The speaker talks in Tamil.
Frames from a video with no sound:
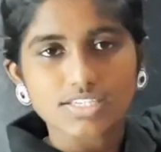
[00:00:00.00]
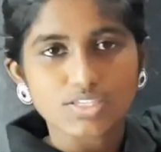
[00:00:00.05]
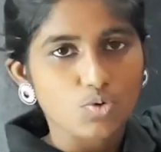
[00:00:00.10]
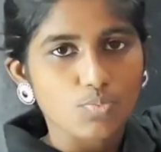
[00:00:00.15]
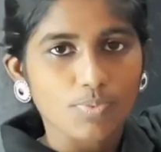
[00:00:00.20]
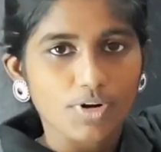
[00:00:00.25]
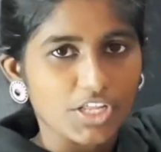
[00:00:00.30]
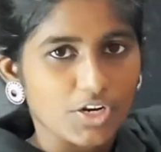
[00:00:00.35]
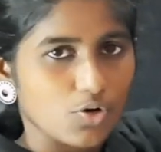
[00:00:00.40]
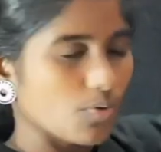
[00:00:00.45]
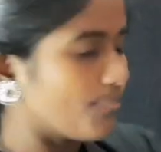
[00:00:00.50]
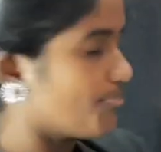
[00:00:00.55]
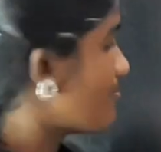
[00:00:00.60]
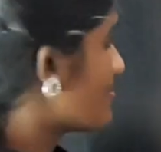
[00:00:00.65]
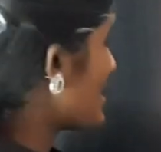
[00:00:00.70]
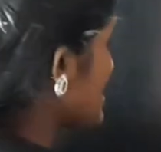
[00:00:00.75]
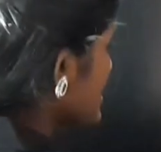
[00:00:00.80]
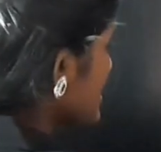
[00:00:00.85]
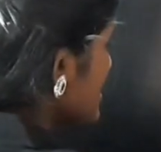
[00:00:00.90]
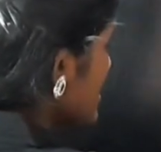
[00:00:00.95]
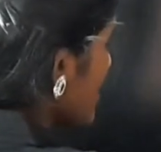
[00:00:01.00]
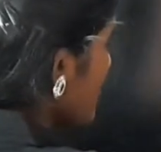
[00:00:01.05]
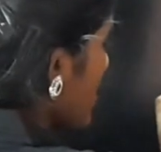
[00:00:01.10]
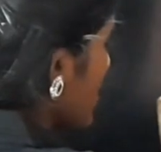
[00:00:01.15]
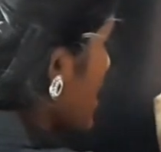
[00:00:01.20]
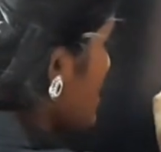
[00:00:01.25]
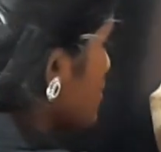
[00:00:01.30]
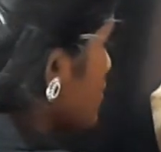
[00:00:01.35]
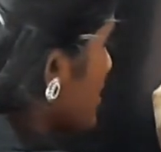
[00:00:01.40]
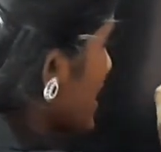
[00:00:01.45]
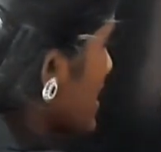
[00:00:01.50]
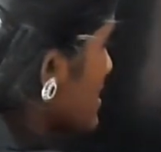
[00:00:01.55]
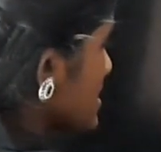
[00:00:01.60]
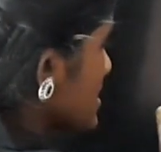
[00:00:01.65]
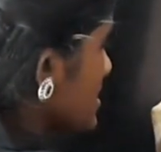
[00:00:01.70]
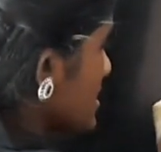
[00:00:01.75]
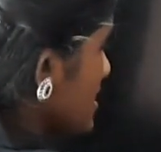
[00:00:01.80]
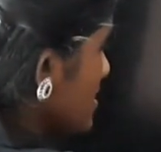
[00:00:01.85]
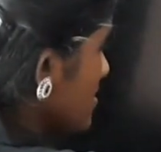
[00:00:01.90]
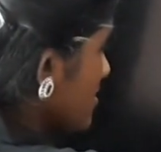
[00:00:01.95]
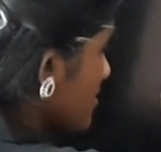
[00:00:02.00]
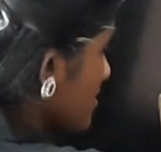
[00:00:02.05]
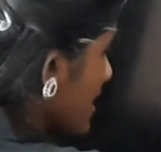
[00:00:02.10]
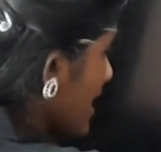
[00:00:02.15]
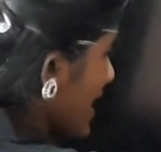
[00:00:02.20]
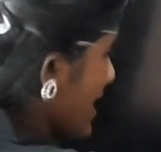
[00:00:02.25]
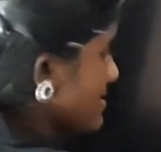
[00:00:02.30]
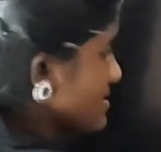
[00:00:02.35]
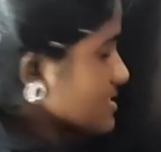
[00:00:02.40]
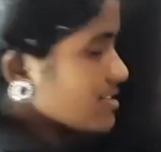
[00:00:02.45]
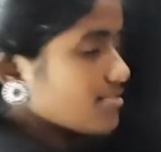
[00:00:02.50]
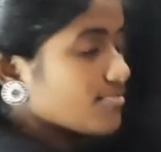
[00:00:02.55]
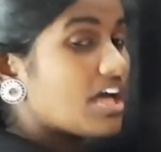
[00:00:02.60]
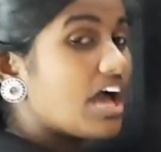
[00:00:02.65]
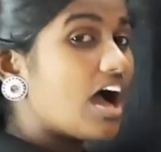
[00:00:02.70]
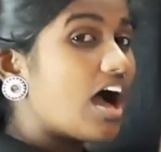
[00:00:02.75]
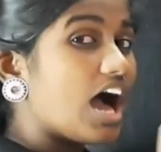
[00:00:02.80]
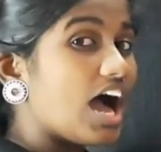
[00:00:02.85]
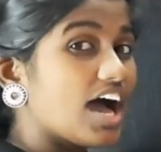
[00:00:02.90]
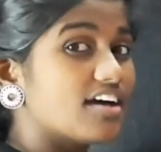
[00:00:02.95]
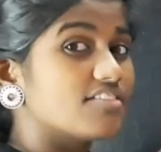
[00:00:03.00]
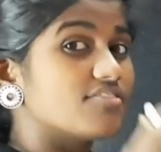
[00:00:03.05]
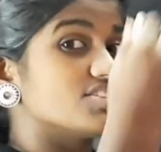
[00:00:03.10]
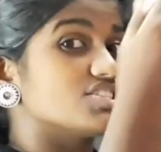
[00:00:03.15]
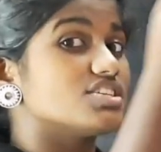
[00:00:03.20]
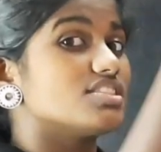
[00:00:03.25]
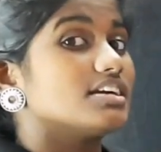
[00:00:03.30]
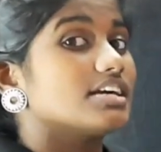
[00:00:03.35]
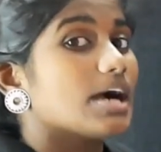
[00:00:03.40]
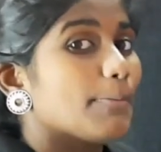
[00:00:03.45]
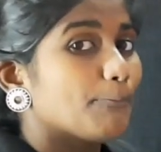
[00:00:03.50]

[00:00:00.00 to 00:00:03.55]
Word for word: அசியூம் பண்ணியிருக்கோம் ப்ரெசென்ட்டாக ஃபாதரோட ஏஜ் என்ன எக்ஸ் ஆறு வருஷத்துக்கு